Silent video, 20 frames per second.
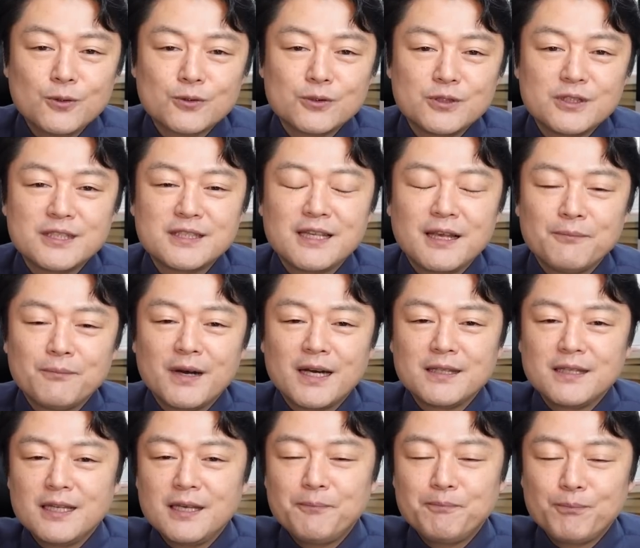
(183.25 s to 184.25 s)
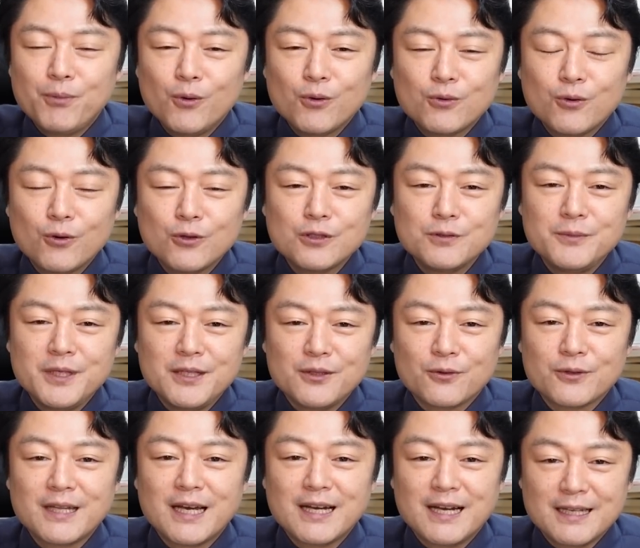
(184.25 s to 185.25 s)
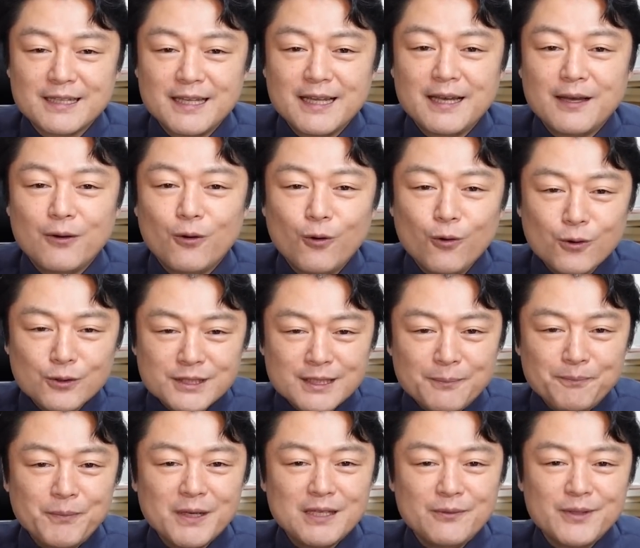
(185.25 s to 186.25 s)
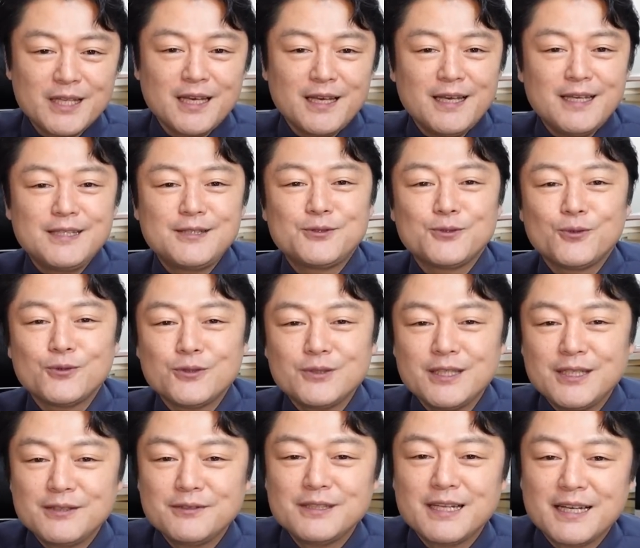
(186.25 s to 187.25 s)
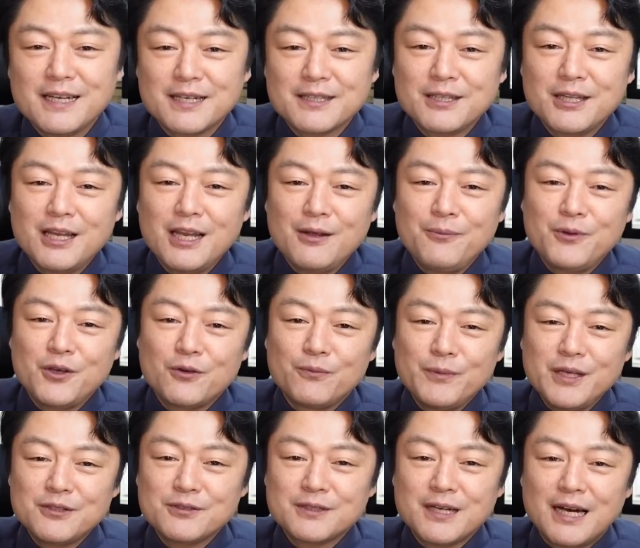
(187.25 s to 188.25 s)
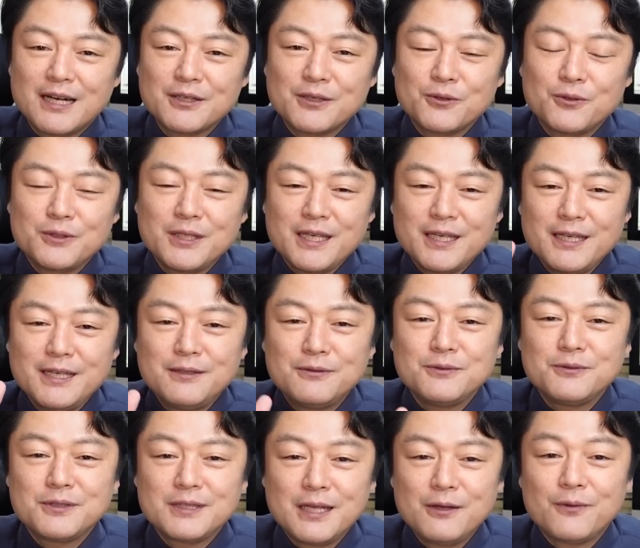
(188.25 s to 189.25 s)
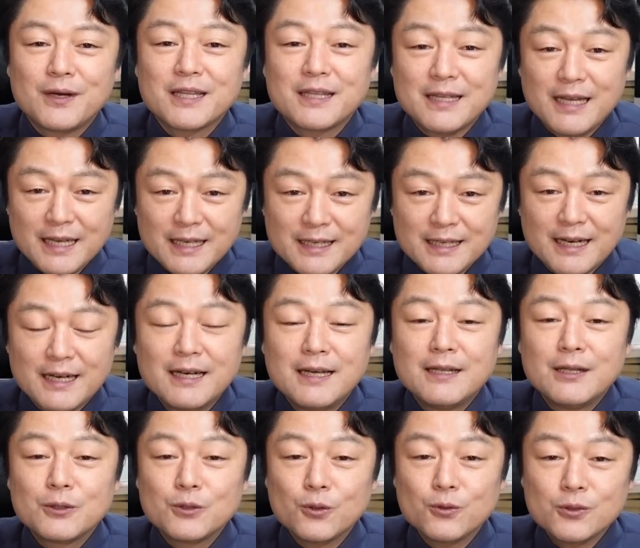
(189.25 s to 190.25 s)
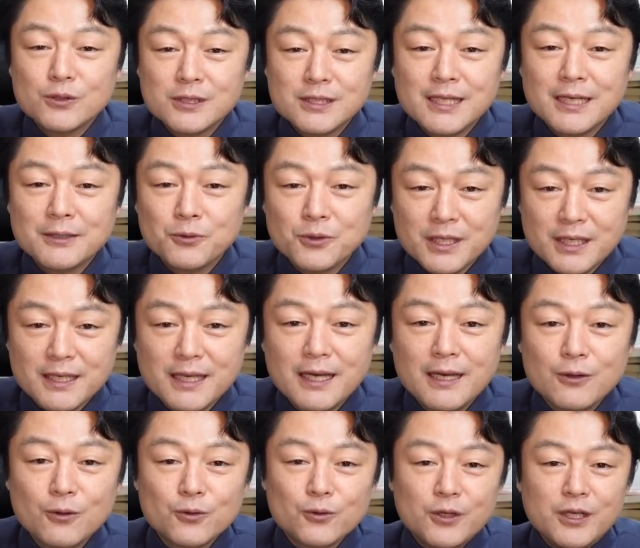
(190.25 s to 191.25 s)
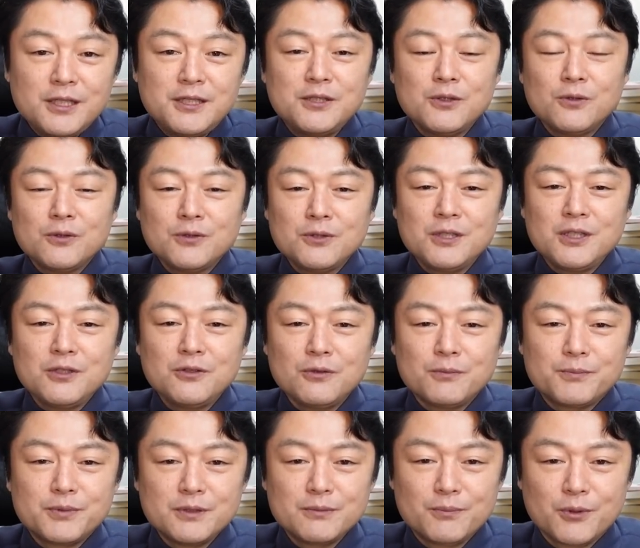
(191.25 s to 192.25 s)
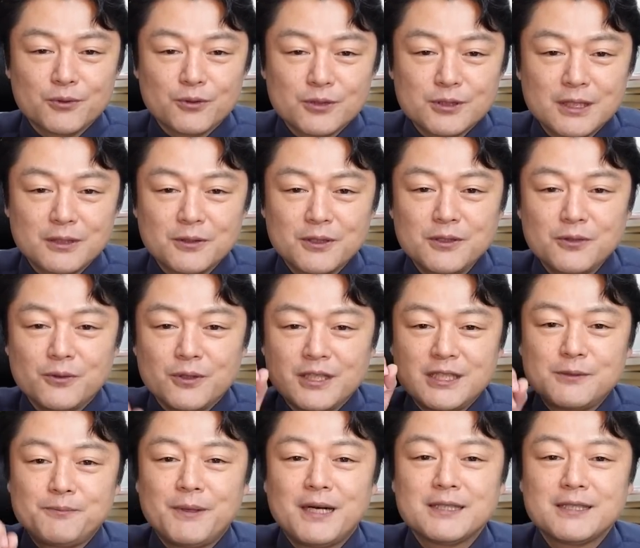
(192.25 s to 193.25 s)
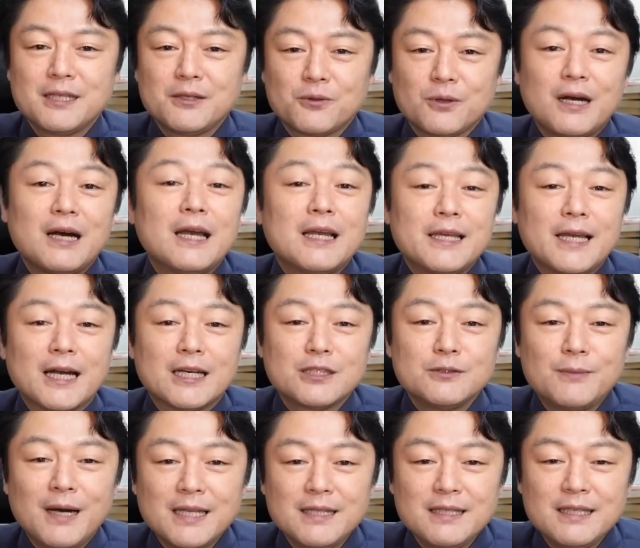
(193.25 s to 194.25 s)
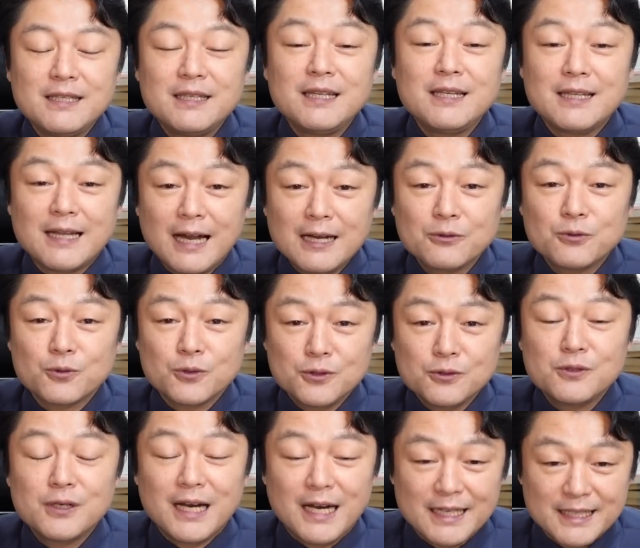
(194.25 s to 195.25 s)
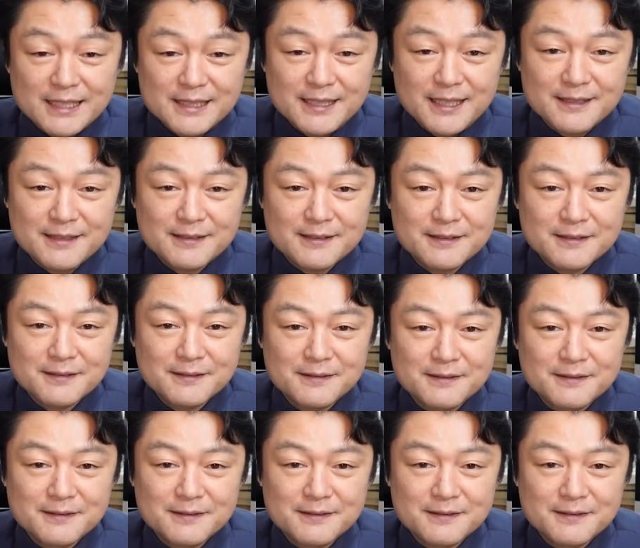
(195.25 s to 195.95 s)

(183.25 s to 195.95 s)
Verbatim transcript: 億2000万日本国民の中で大雑把に見て1億人ぐらいがテレビを見る環境にいるんではないかとしたとき、この1億人を分母としたときの1%が100万人になるという話です。